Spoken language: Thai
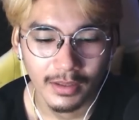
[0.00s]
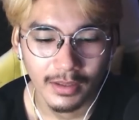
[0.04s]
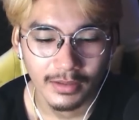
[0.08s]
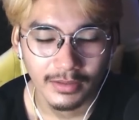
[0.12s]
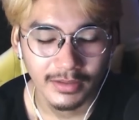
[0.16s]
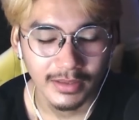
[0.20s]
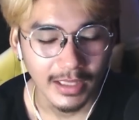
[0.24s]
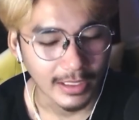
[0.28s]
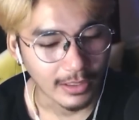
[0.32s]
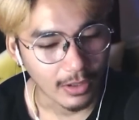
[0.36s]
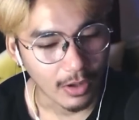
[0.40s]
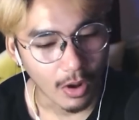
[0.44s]

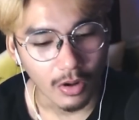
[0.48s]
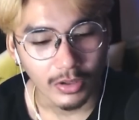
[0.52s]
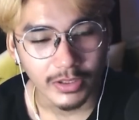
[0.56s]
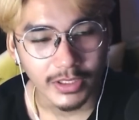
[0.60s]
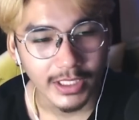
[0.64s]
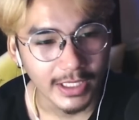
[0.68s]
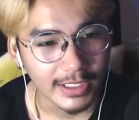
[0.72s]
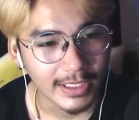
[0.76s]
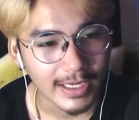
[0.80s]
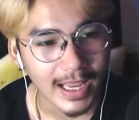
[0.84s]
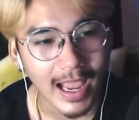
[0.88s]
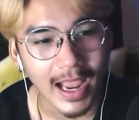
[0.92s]
แต่น้อง
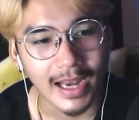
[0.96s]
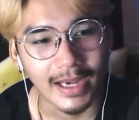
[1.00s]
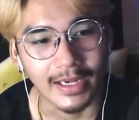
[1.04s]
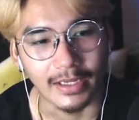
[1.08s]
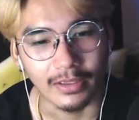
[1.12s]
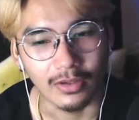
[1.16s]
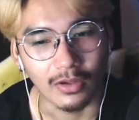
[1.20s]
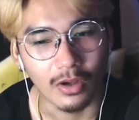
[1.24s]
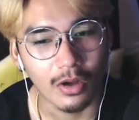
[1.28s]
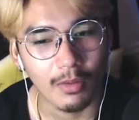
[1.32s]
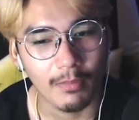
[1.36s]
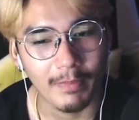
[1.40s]
ทีน่าเนี่ย
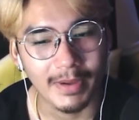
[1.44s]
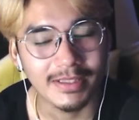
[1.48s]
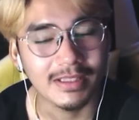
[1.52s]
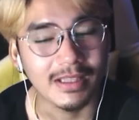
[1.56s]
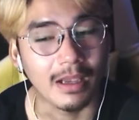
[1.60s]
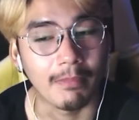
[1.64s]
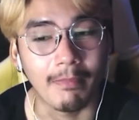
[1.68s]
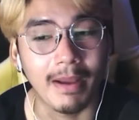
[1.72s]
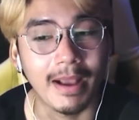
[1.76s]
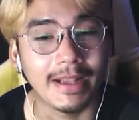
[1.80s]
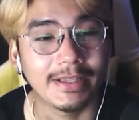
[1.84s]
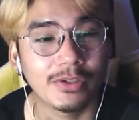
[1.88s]
ก็ไม่
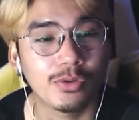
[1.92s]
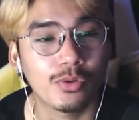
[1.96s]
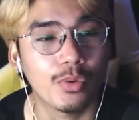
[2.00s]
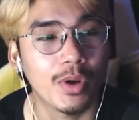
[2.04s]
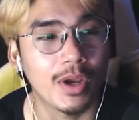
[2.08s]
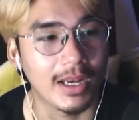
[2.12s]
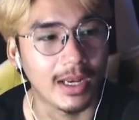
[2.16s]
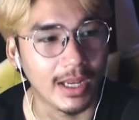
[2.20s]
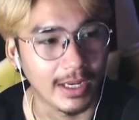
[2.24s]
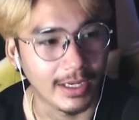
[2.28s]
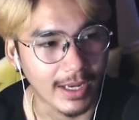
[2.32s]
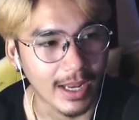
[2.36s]
สามารถช่วย
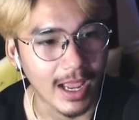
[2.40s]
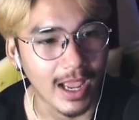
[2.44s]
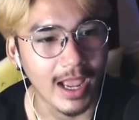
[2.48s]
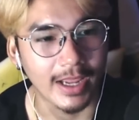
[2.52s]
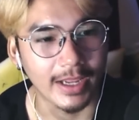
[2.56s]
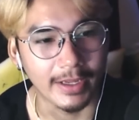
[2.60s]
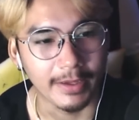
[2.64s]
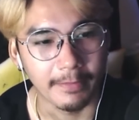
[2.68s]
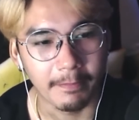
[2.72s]
อะไรได้